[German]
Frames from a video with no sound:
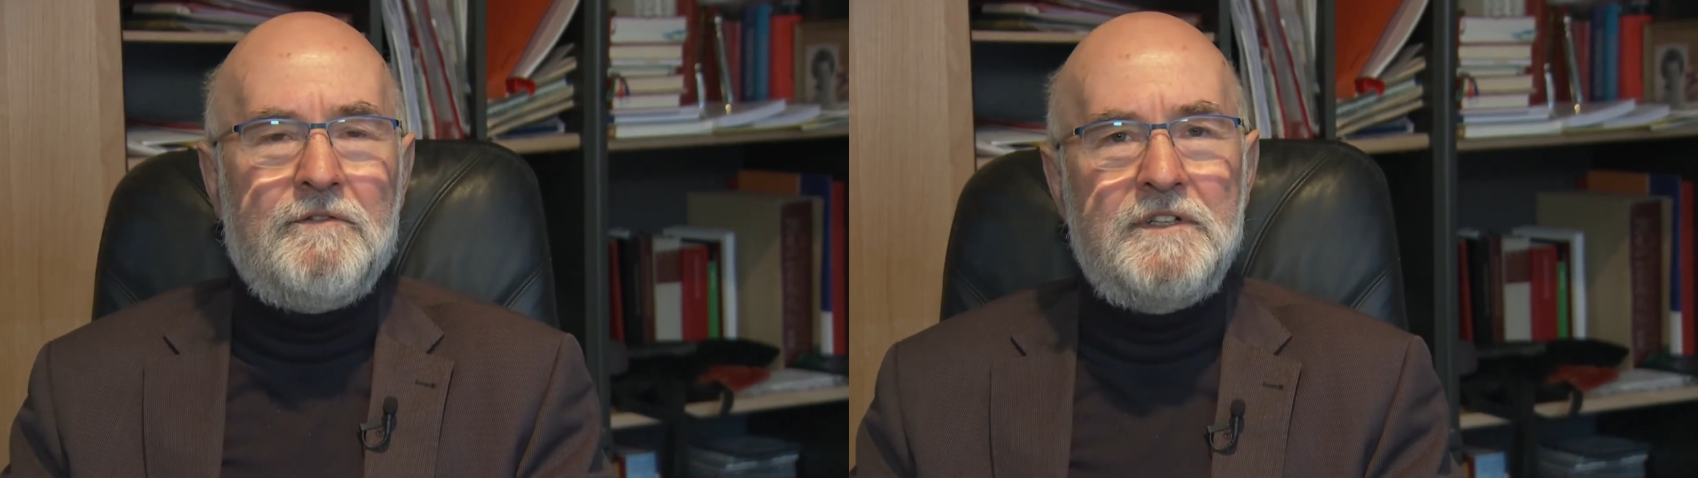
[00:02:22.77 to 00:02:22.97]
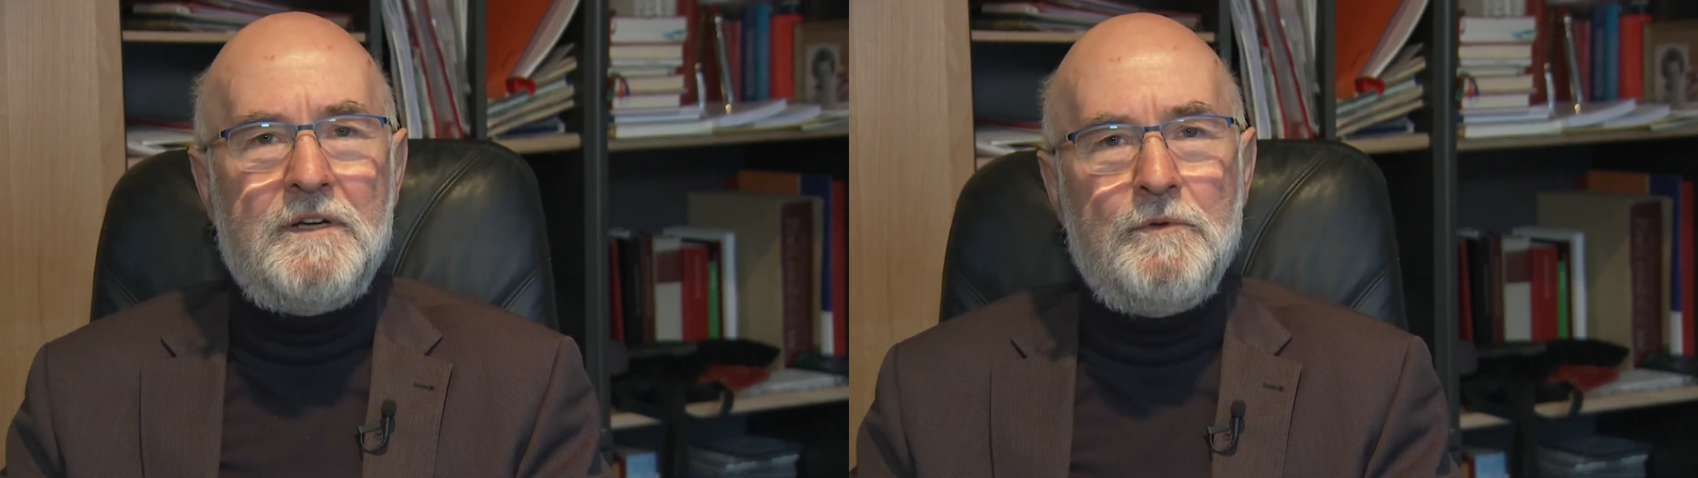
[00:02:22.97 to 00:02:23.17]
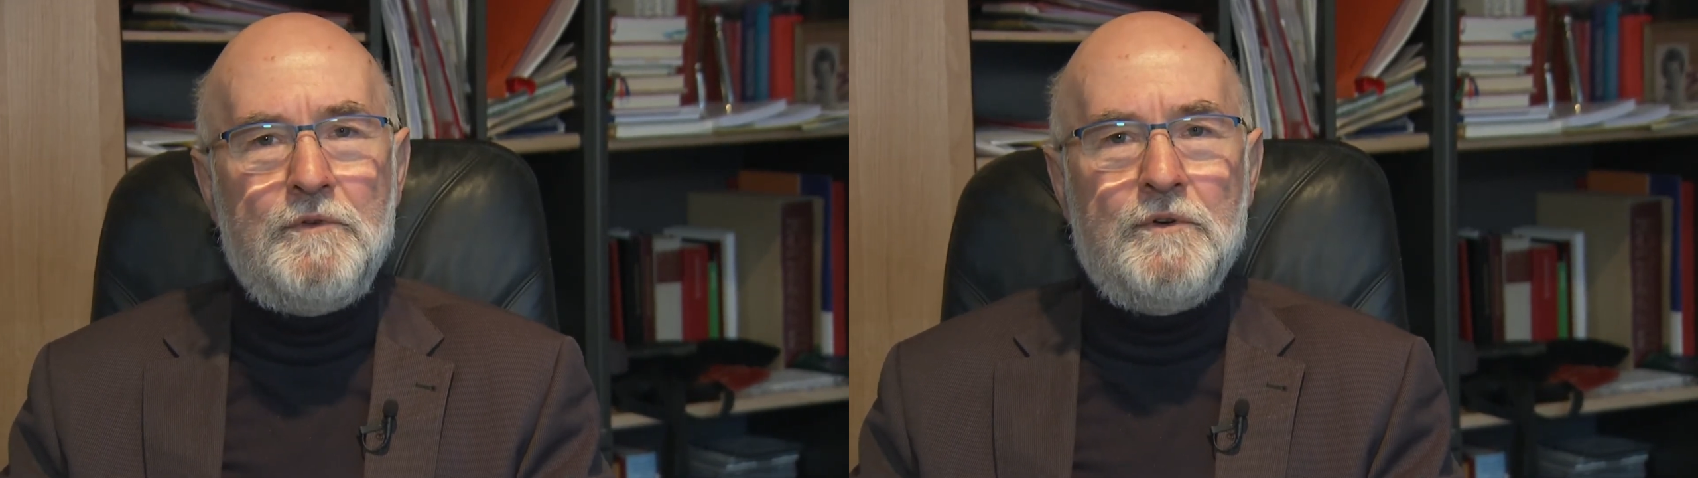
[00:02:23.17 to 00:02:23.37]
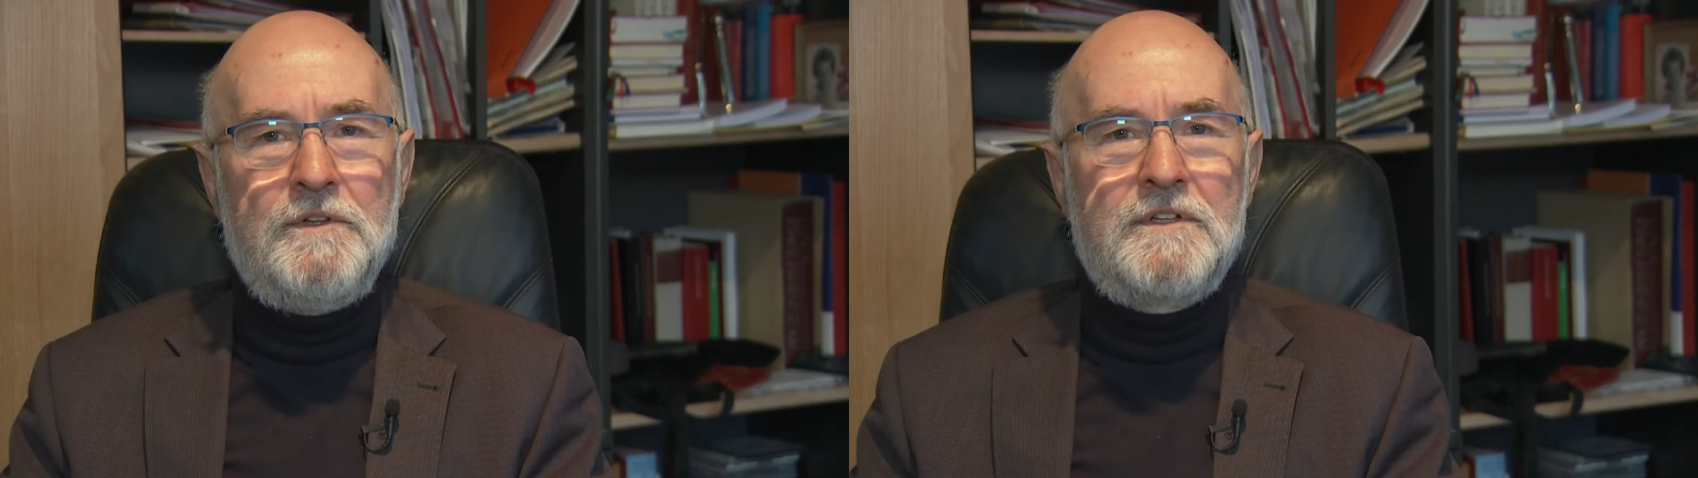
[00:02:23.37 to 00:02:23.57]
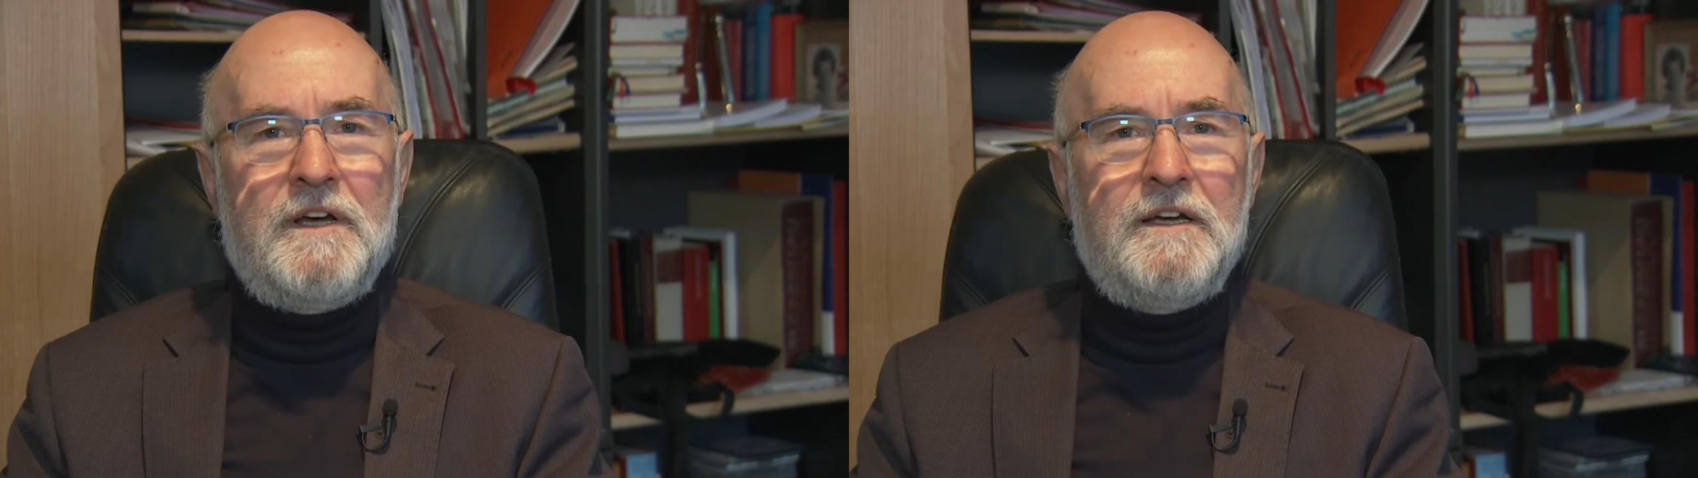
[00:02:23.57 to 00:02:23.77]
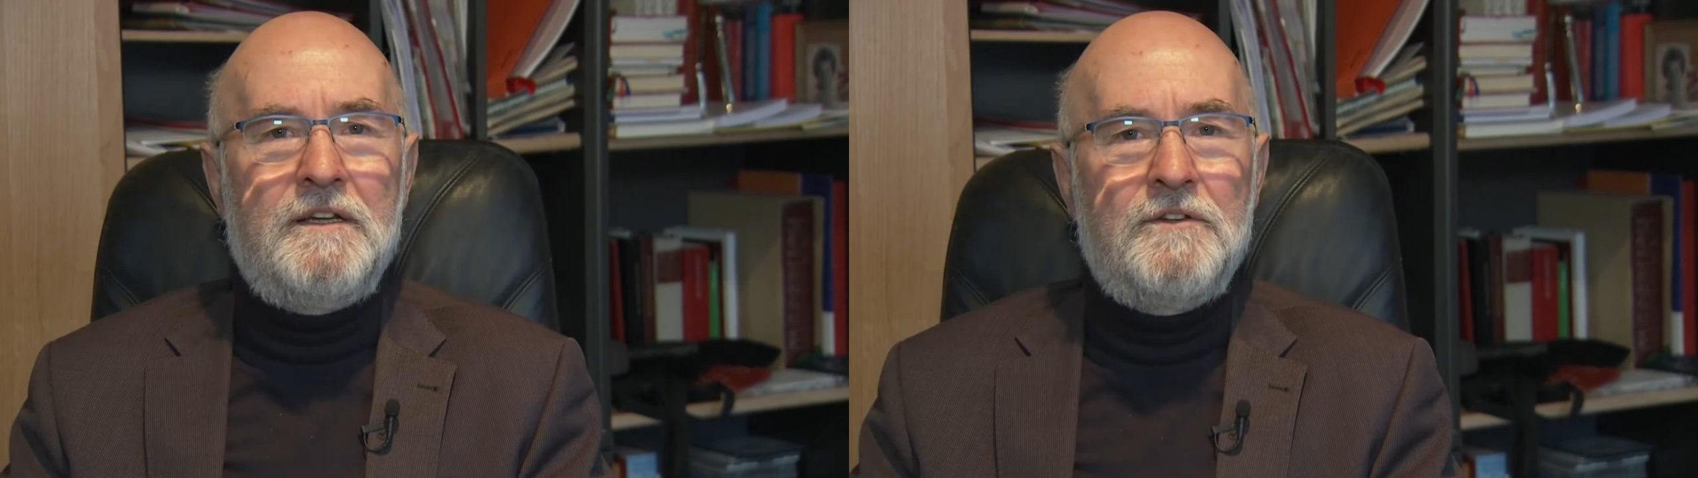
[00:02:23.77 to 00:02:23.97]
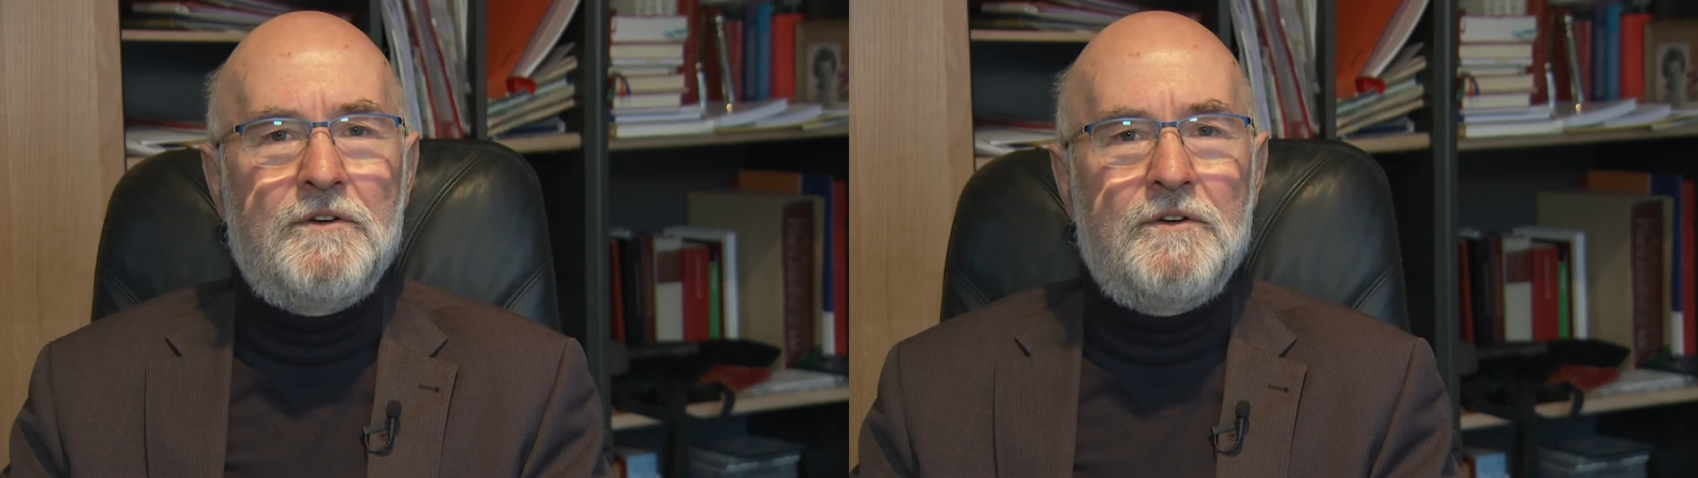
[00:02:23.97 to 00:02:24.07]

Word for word: was aber für uns einen